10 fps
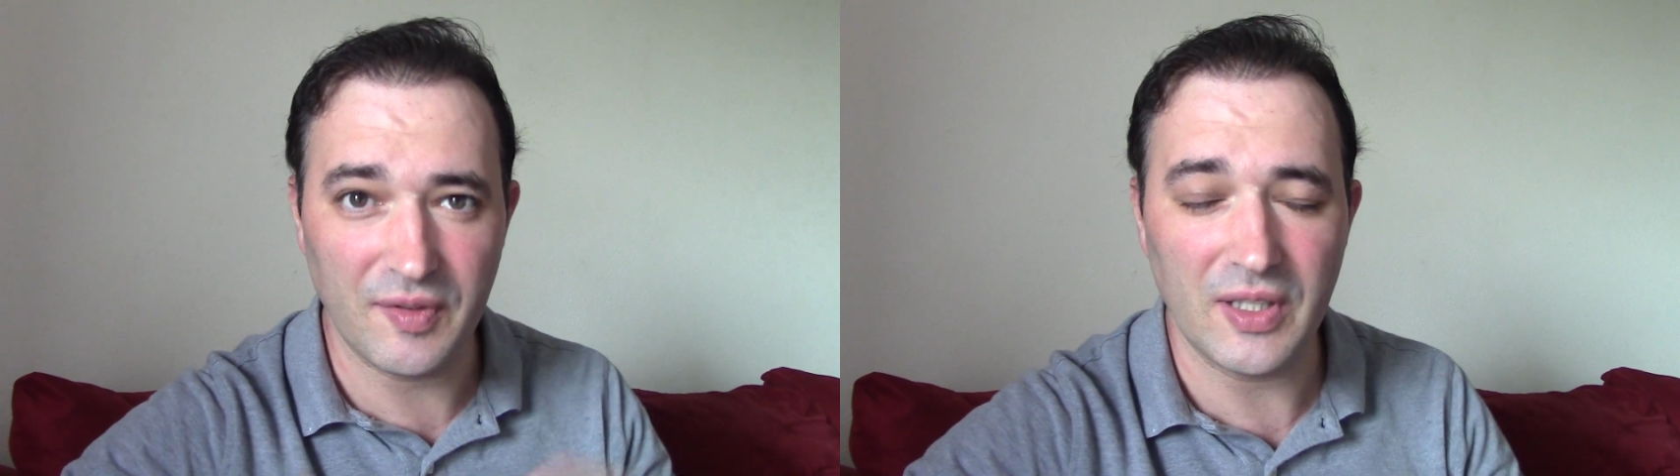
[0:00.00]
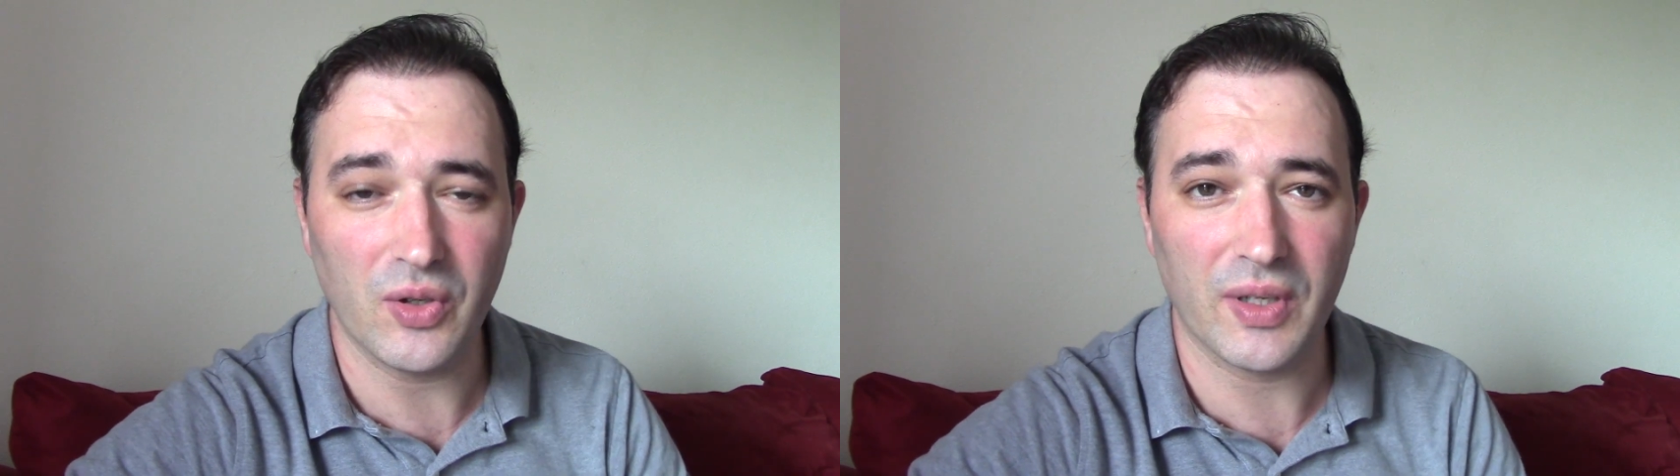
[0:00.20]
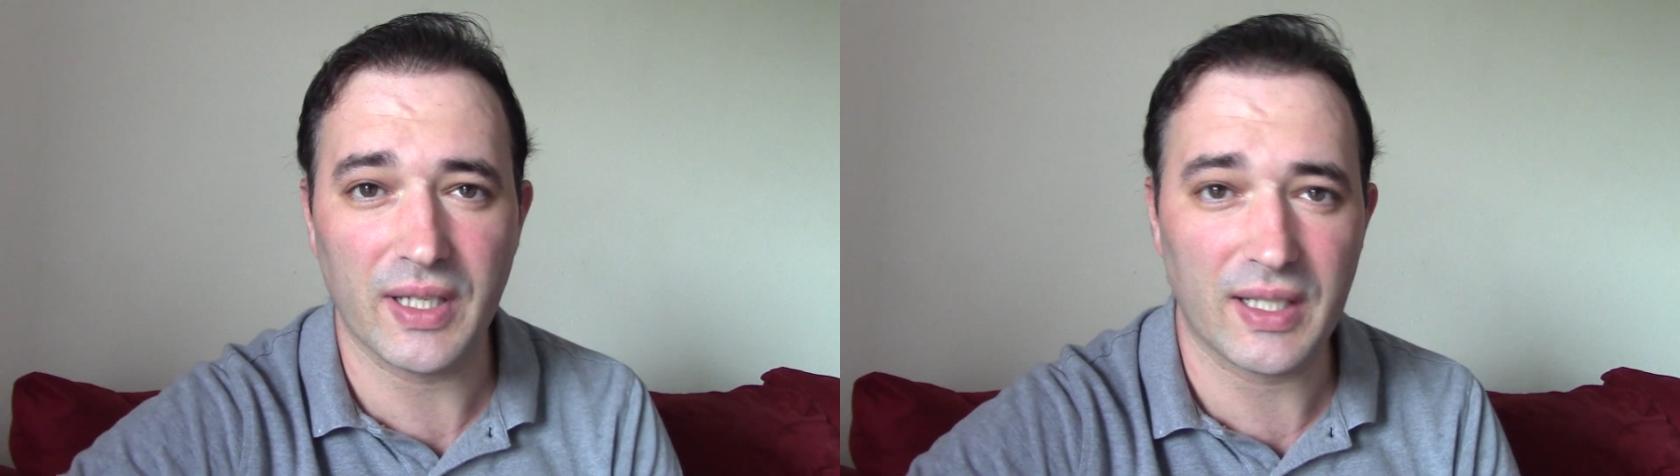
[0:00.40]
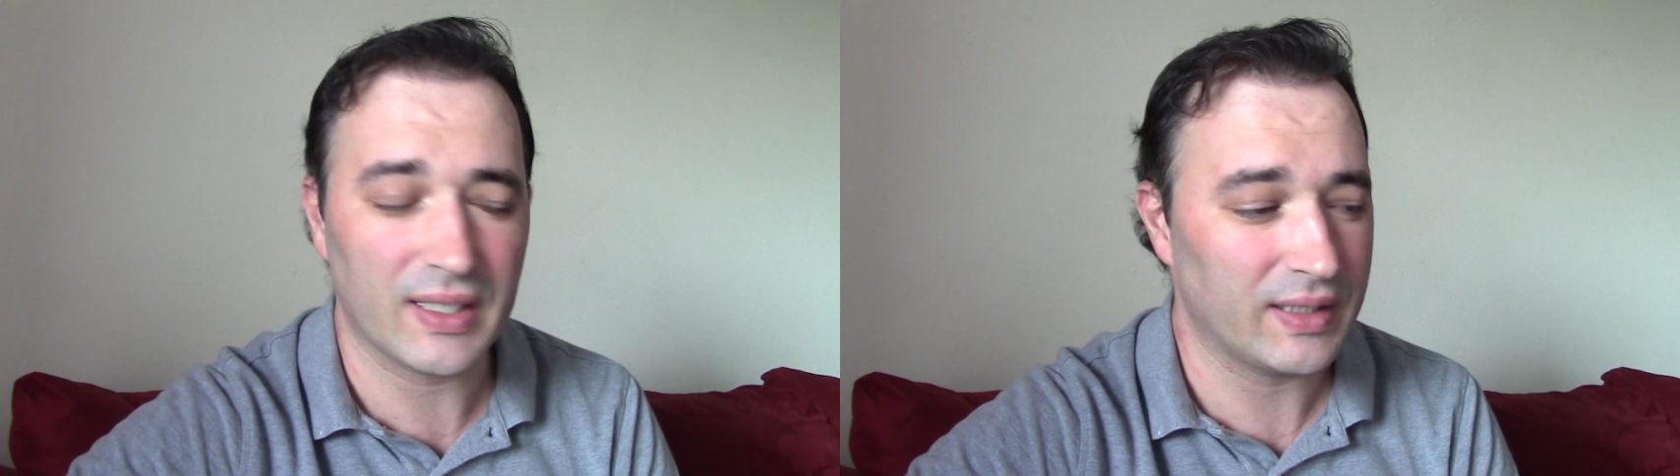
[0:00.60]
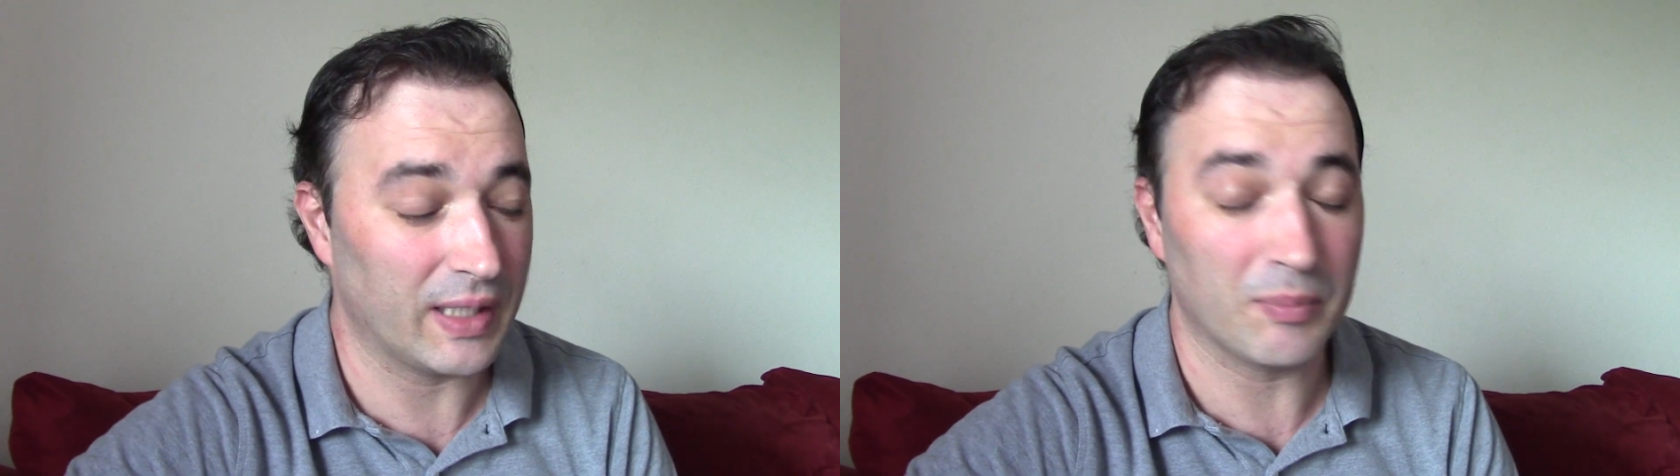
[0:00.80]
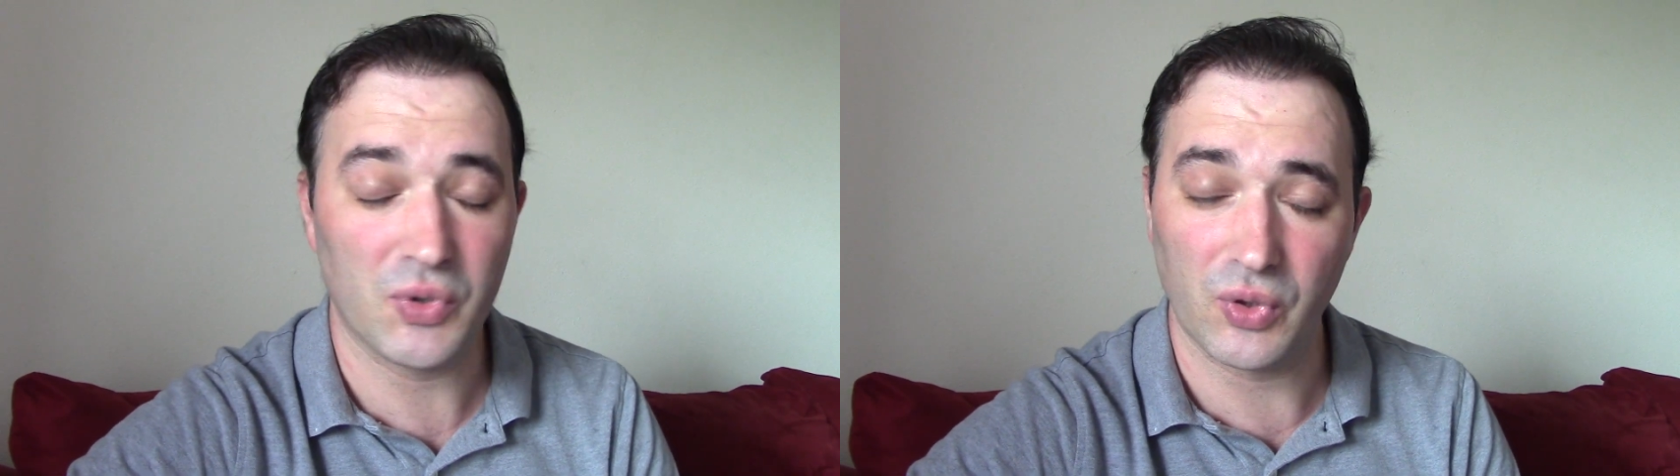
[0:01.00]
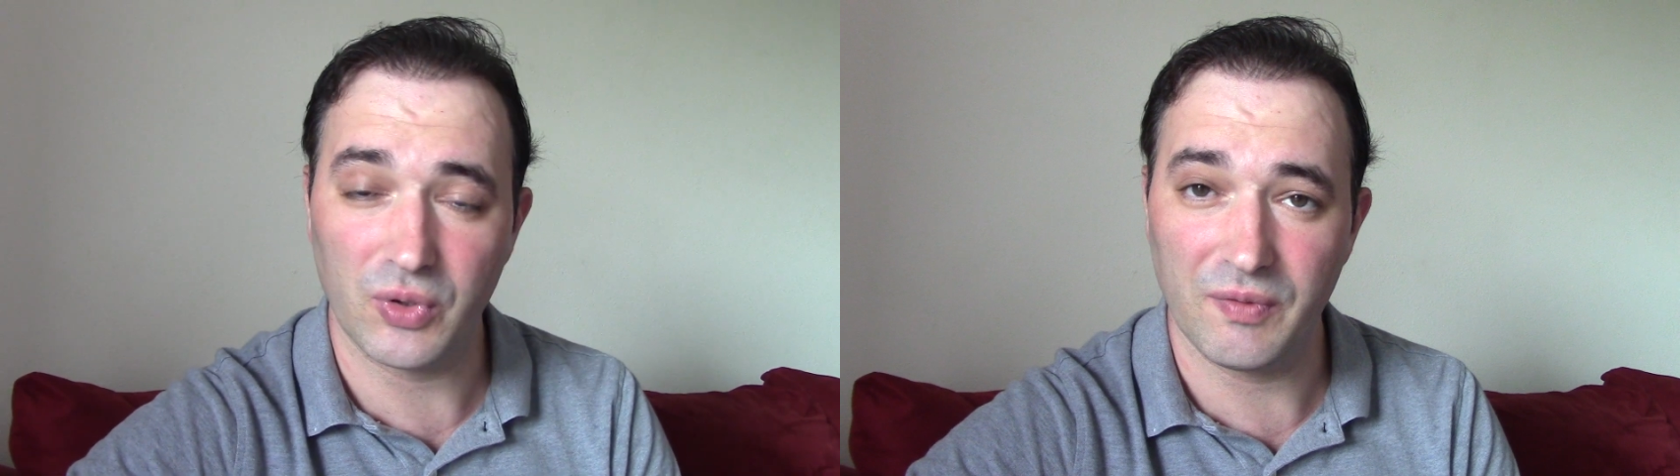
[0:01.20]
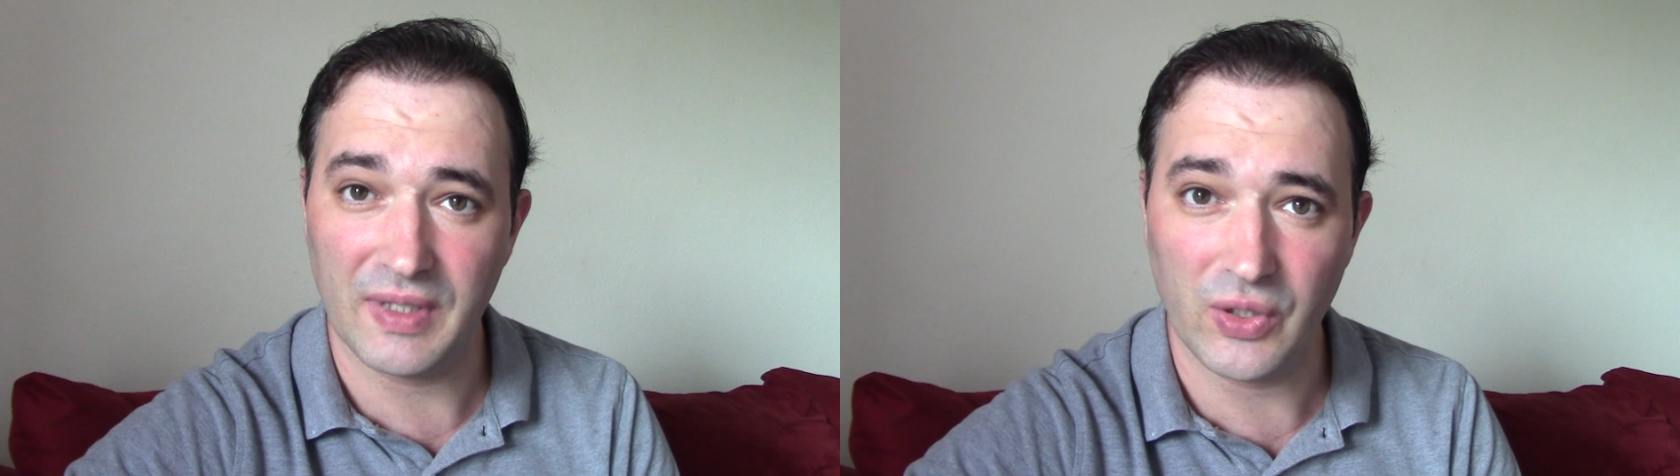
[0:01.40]
videoya yapmış
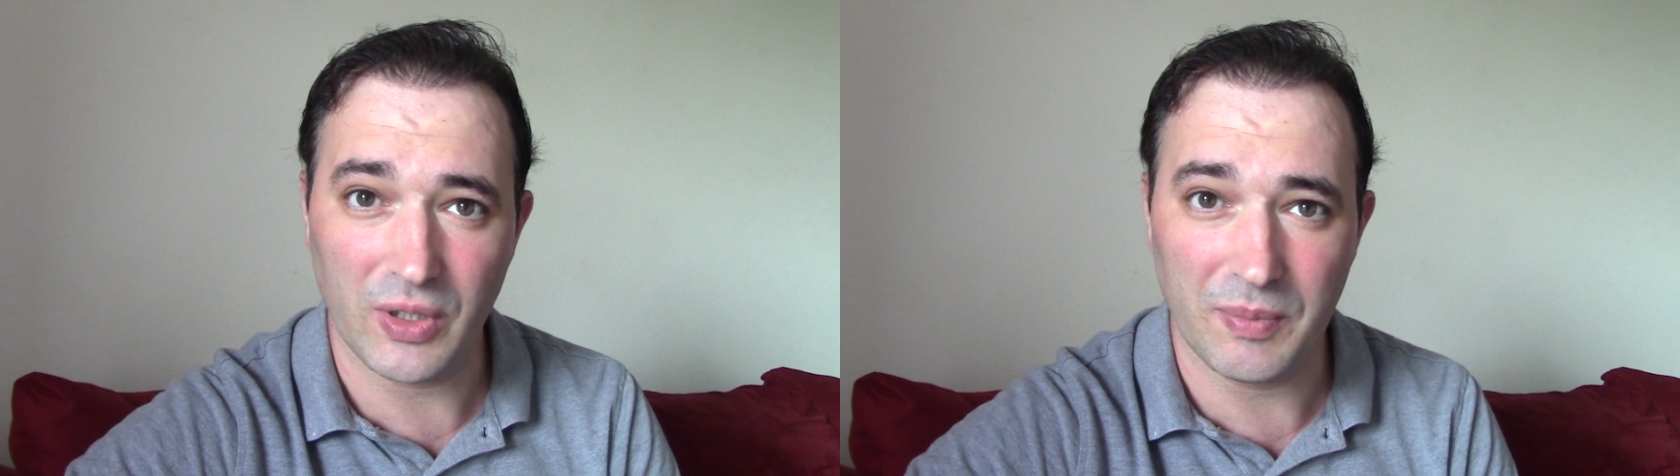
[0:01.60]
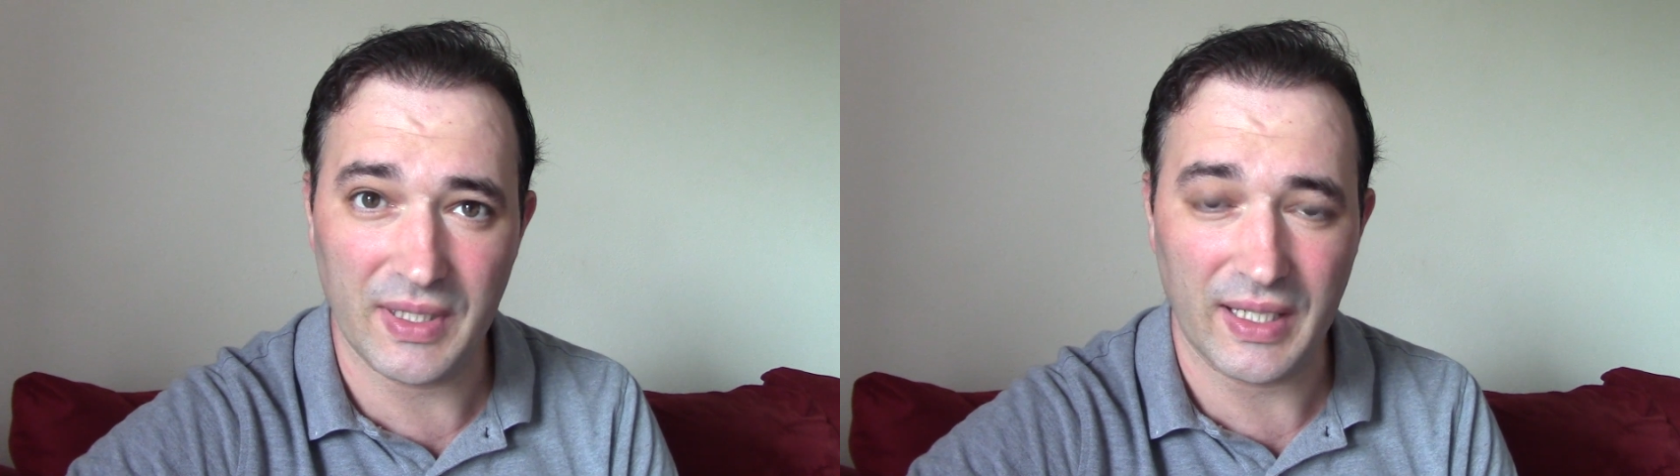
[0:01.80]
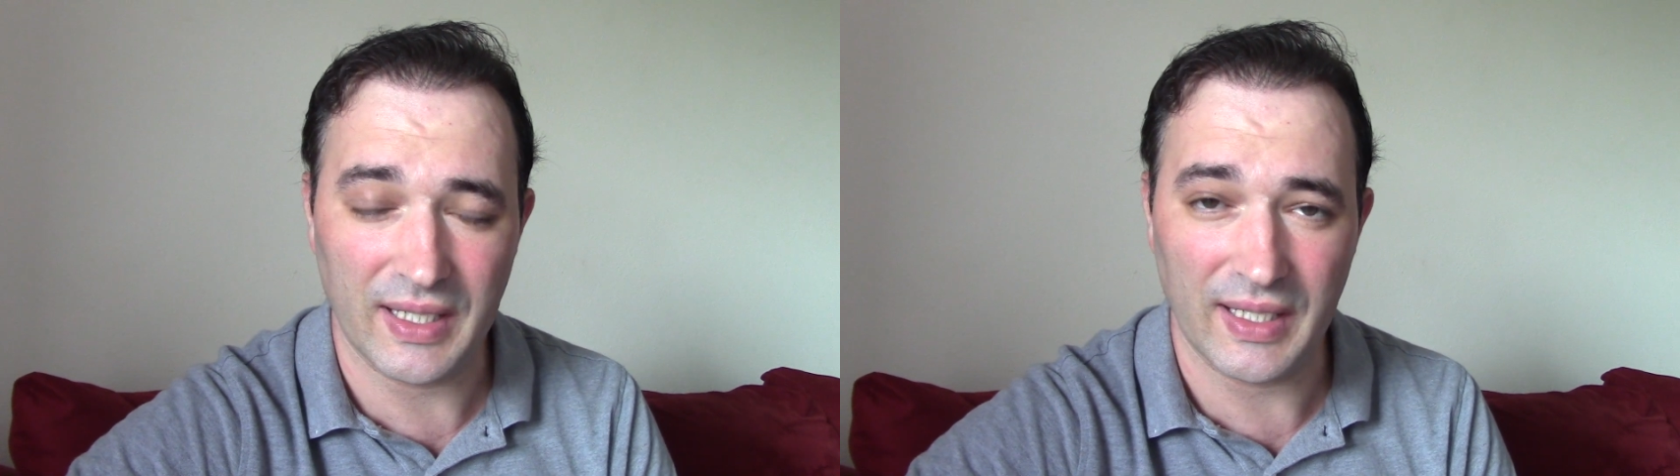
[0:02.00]
olduğum videoya bir e,